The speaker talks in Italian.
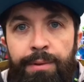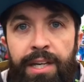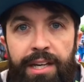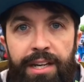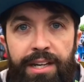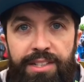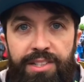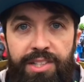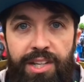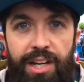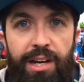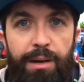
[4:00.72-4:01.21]
e
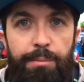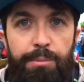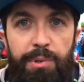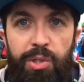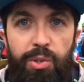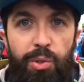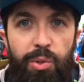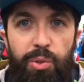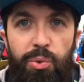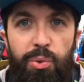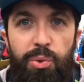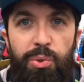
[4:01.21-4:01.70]
hai già
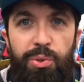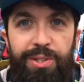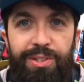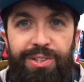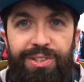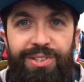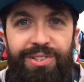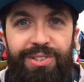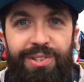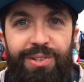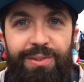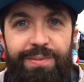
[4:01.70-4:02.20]
capito tutto,
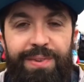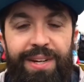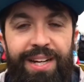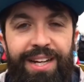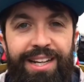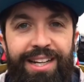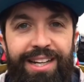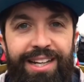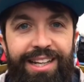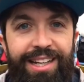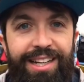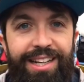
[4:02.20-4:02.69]

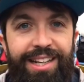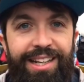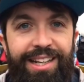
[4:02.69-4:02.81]
insomma.